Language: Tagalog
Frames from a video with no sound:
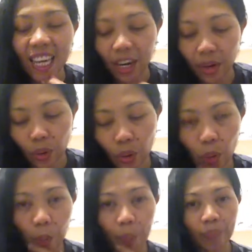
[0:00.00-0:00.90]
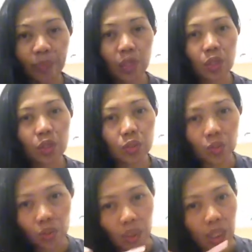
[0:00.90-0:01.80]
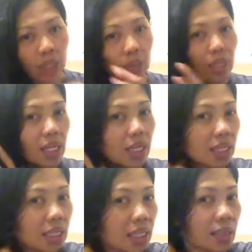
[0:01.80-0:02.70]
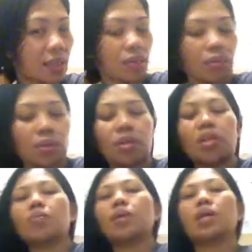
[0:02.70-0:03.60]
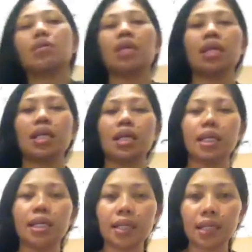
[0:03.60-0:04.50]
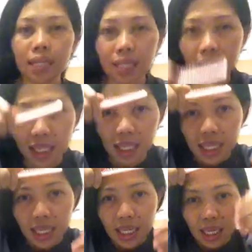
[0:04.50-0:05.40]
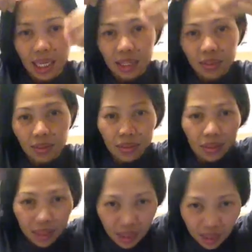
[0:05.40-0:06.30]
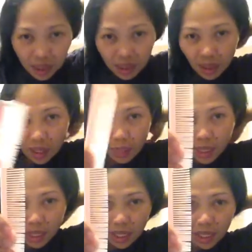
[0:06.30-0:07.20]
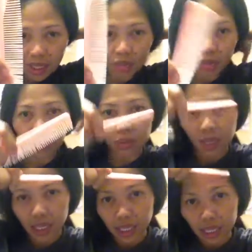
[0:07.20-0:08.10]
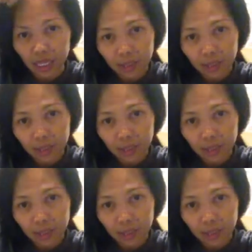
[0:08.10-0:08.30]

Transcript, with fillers: hair ko. So, ang gawin natin, turuan kayo paano ilagay. Ganito. Gamit kayo ng ganitong suklay.